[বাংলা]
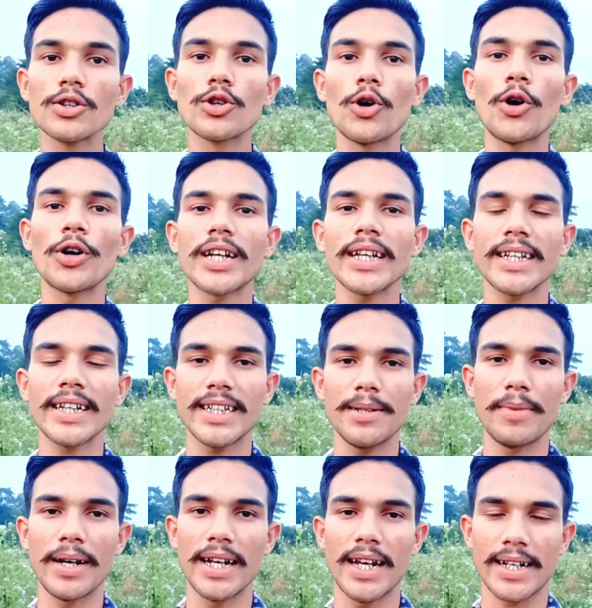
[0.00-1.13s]
তো হঠাৎ একদিন
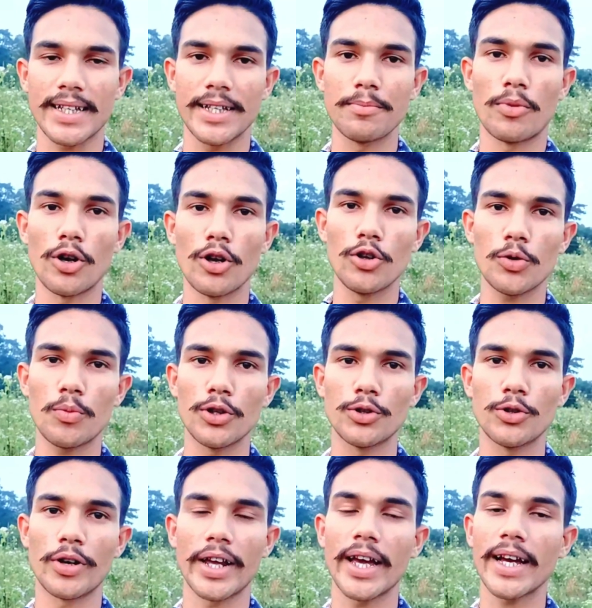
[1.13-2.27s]
মানে আর কি বড়লোক
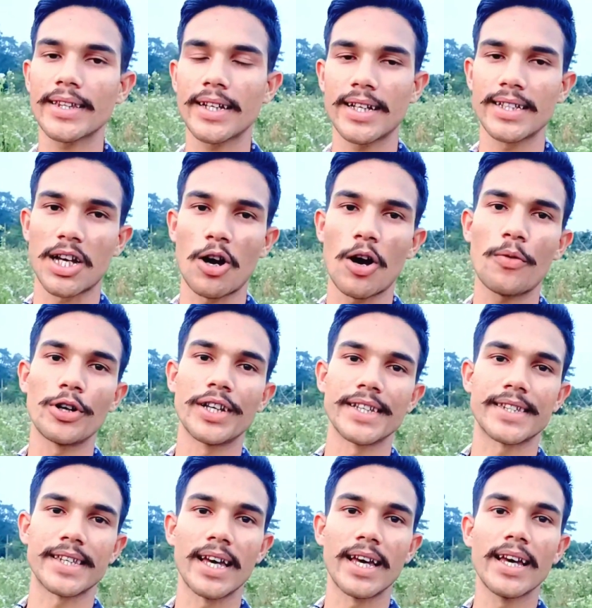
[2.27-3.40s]
বন্ধুর একদিকে যাওয়া পড়ে
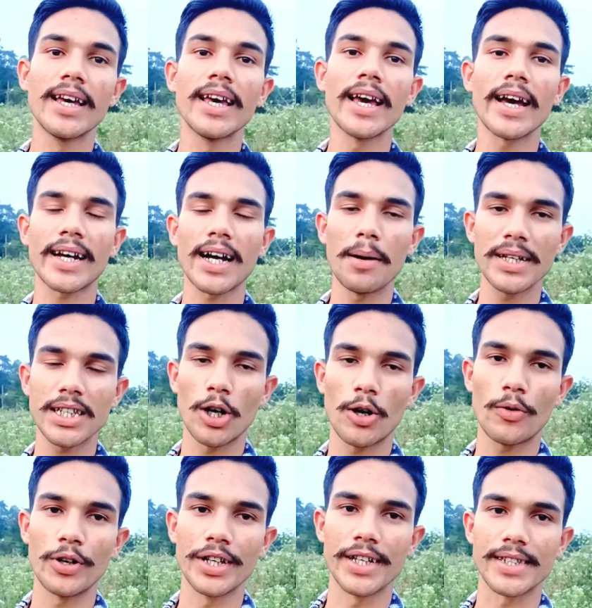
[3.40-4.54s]
গেছে এক কামে যাওয়া
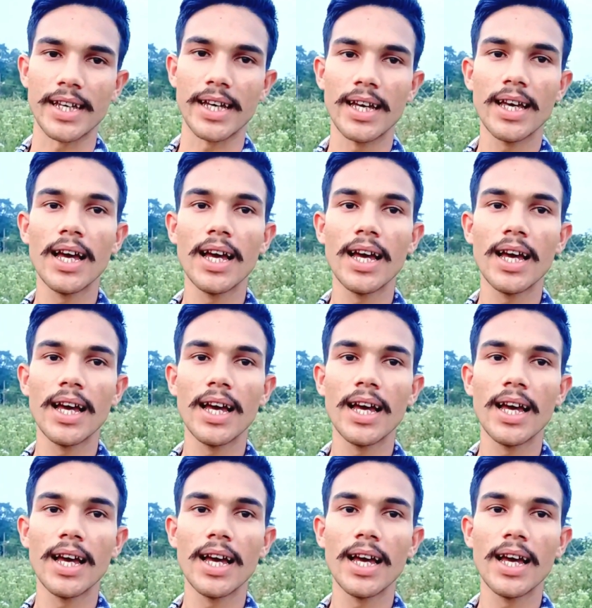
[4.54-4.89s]
পড়ে গেছে